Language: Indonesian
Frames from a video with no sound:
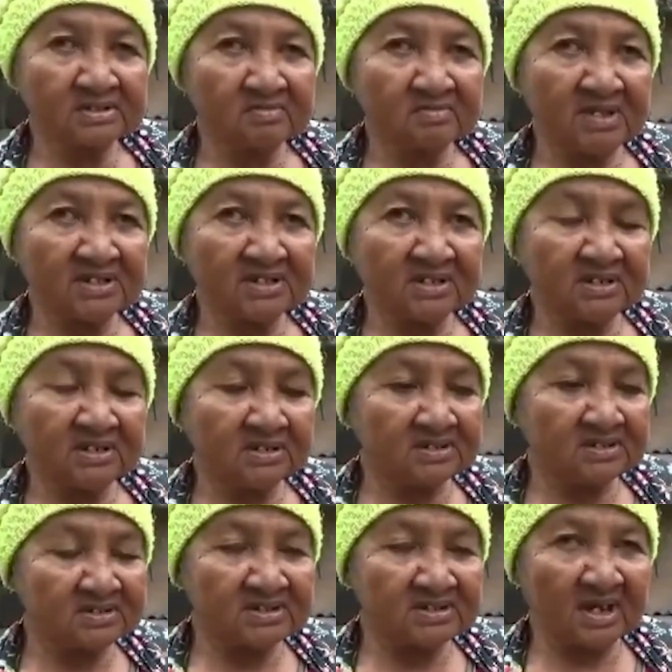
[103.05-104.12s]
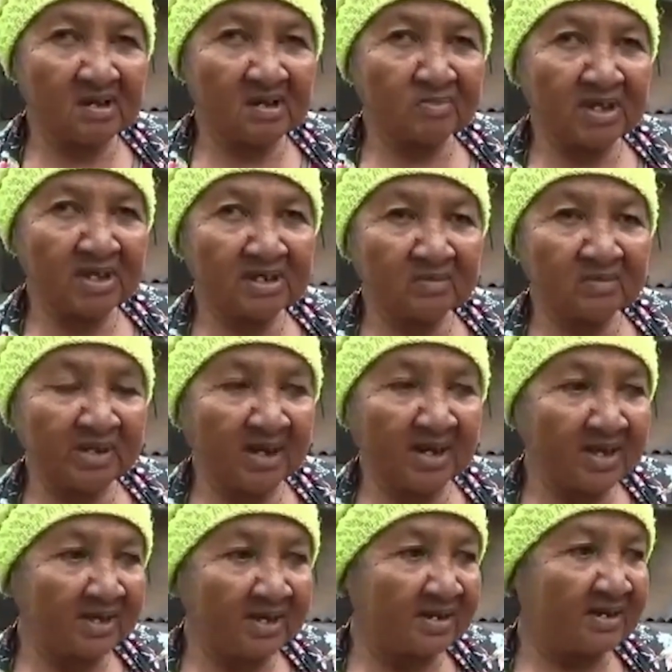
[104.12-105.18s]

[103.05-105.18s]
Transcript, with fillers: remas dijaramkan kepala